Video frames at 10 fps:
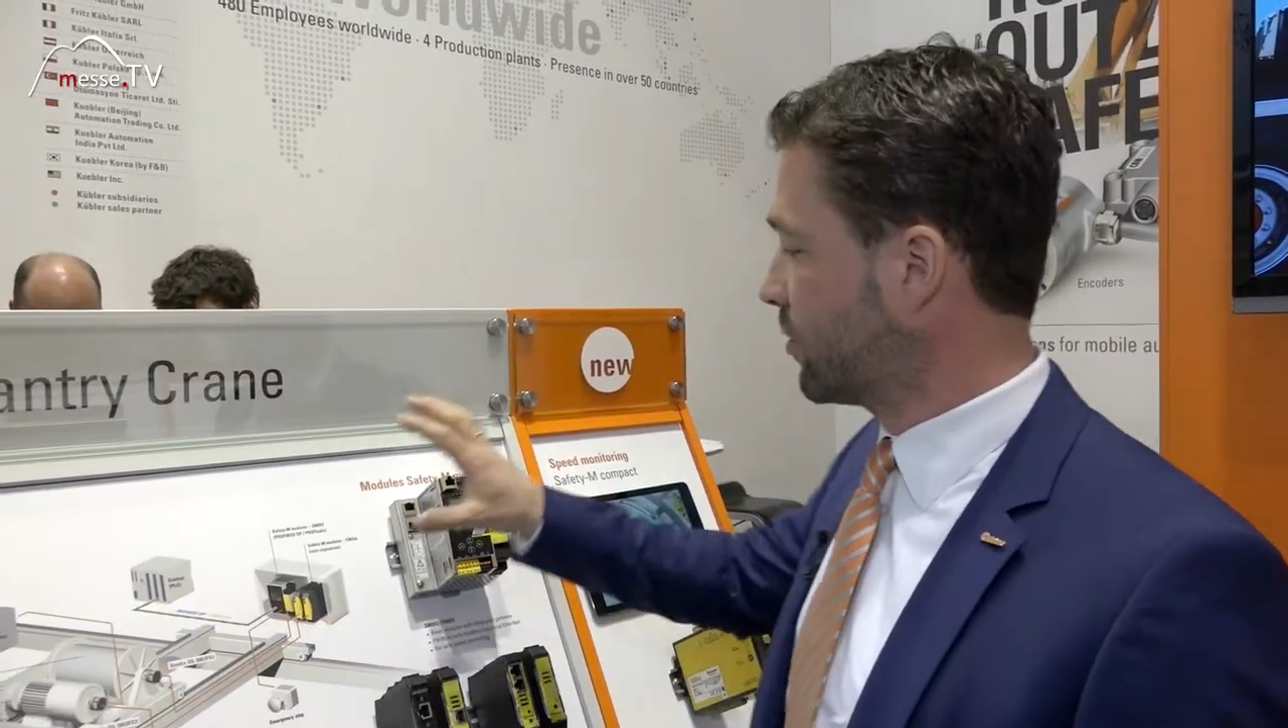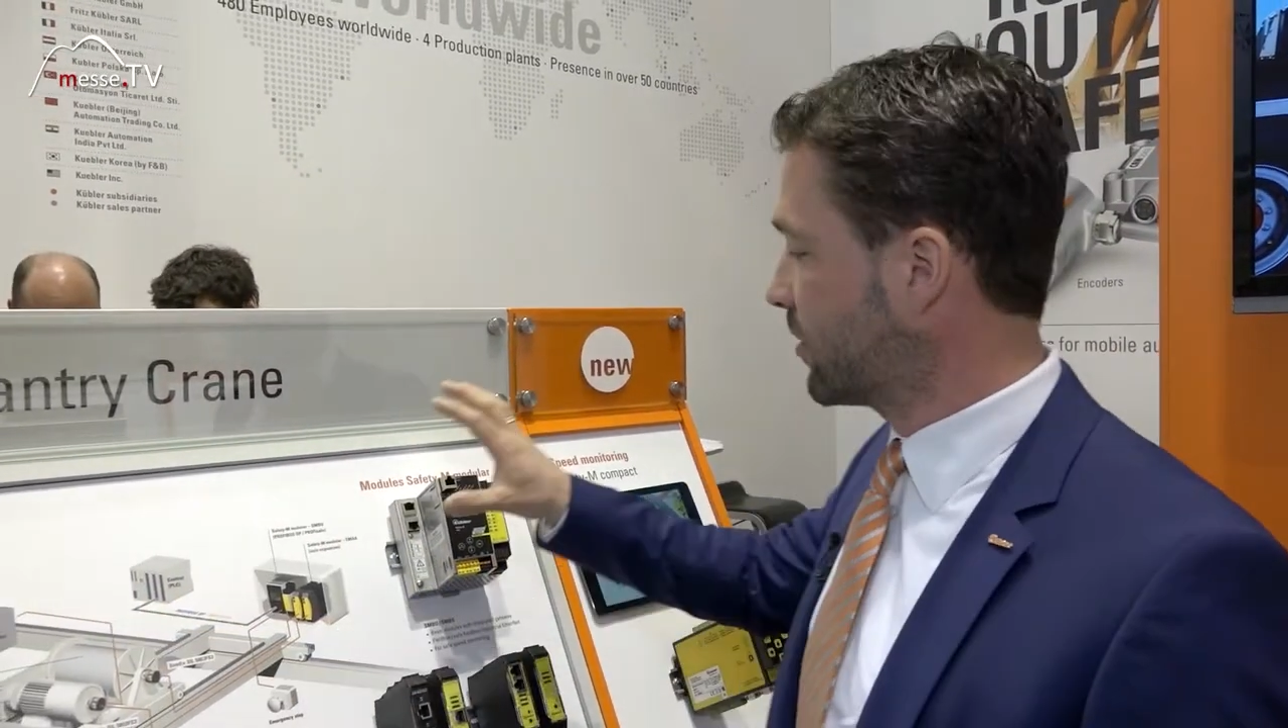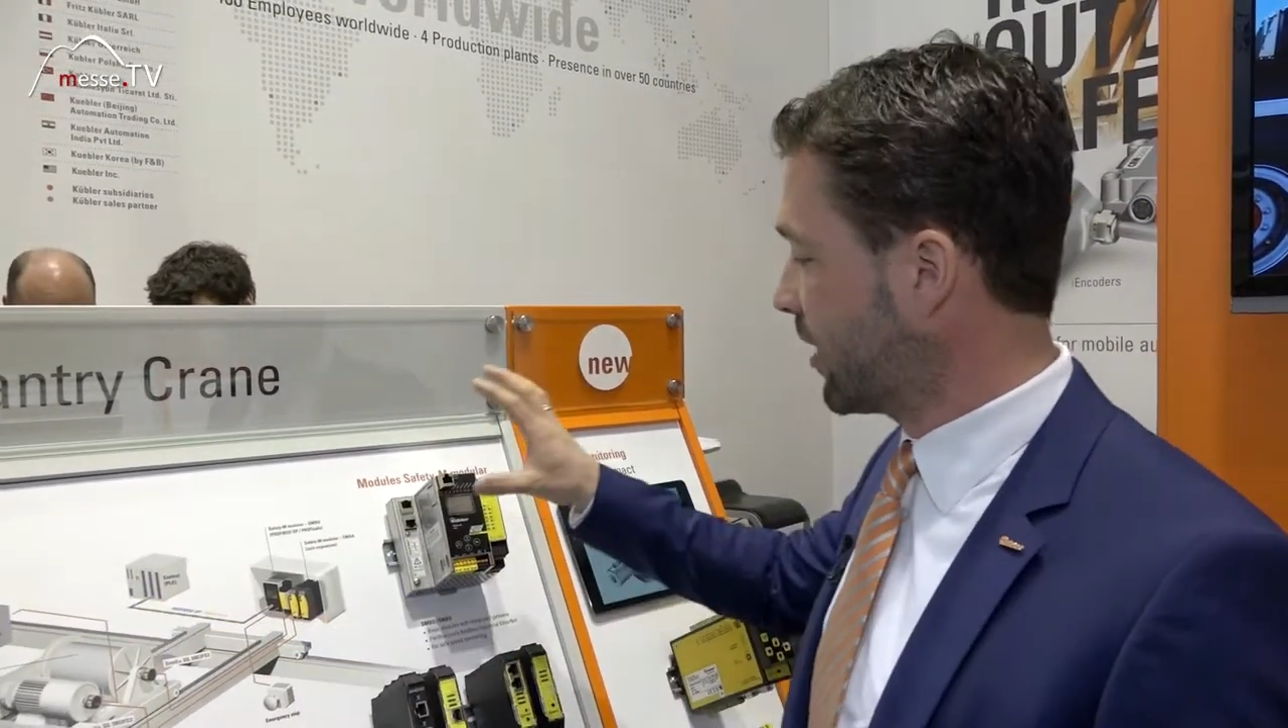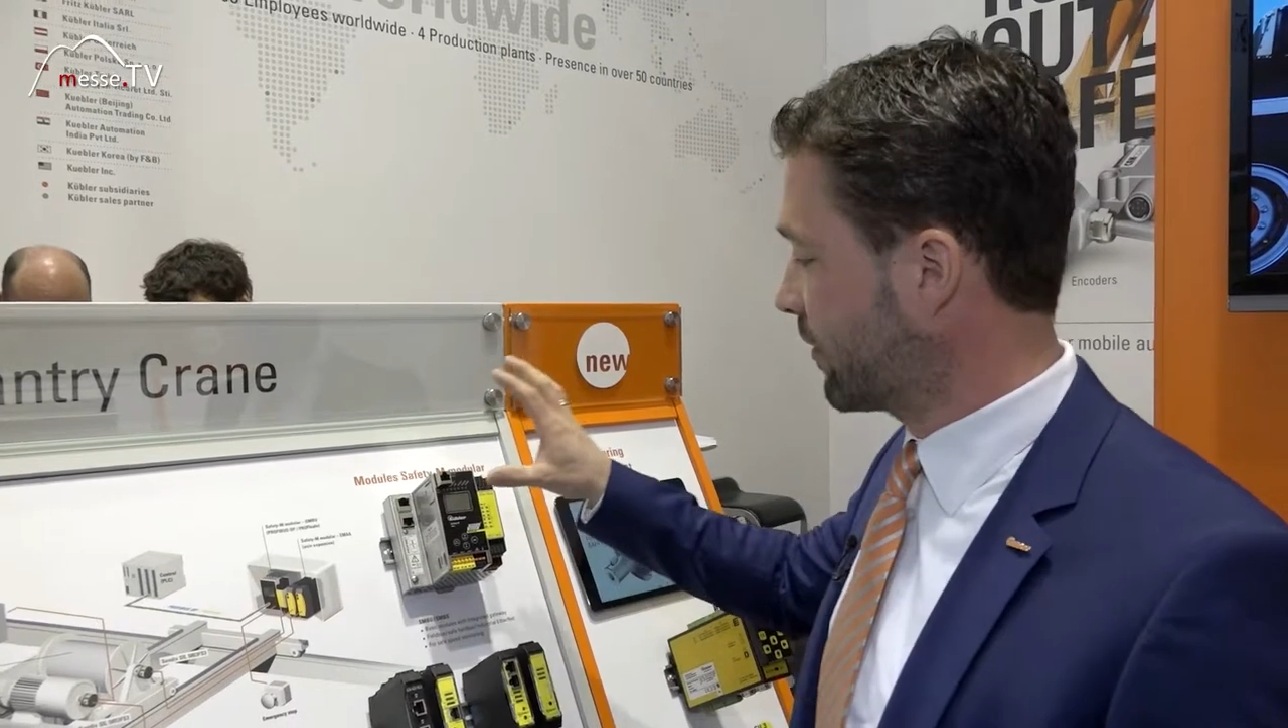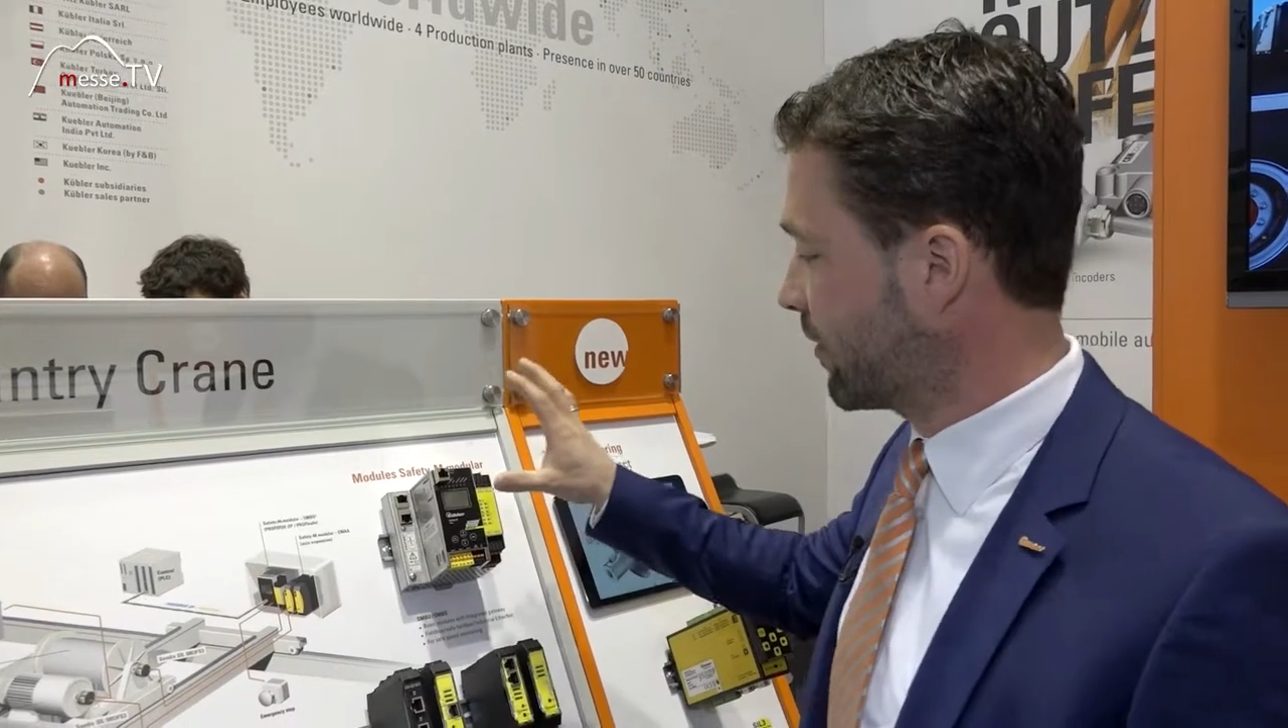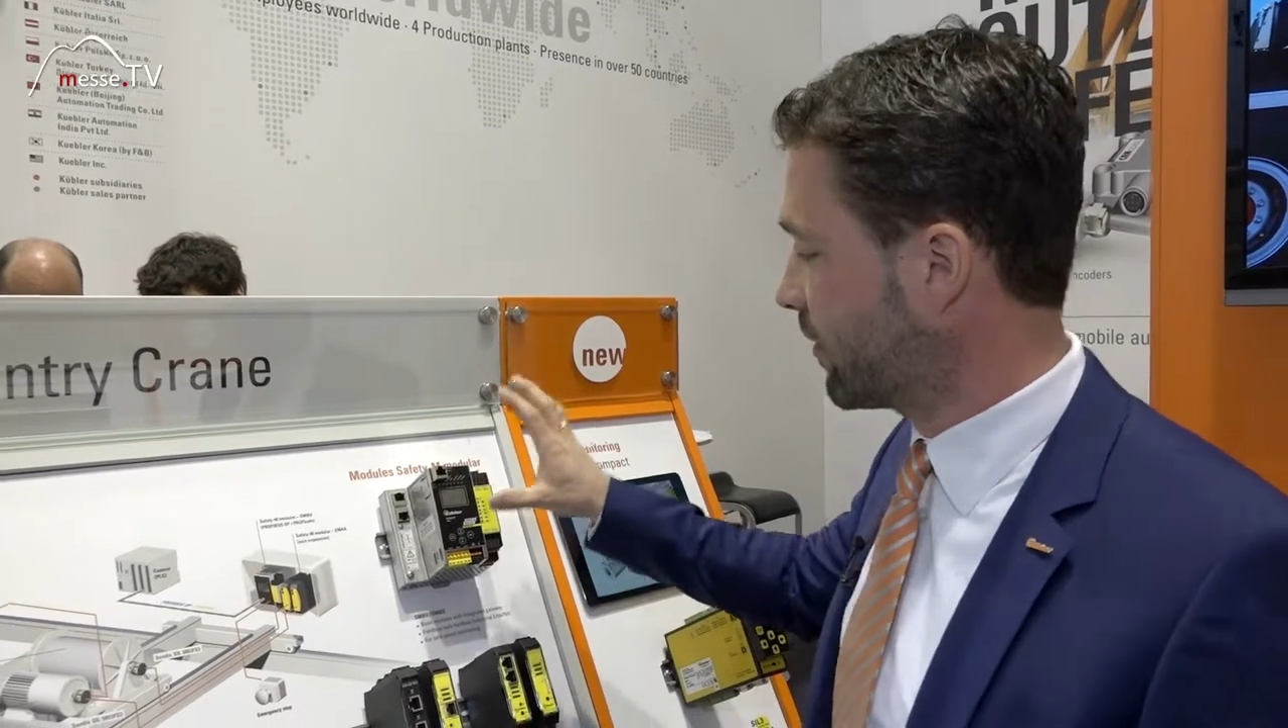und dass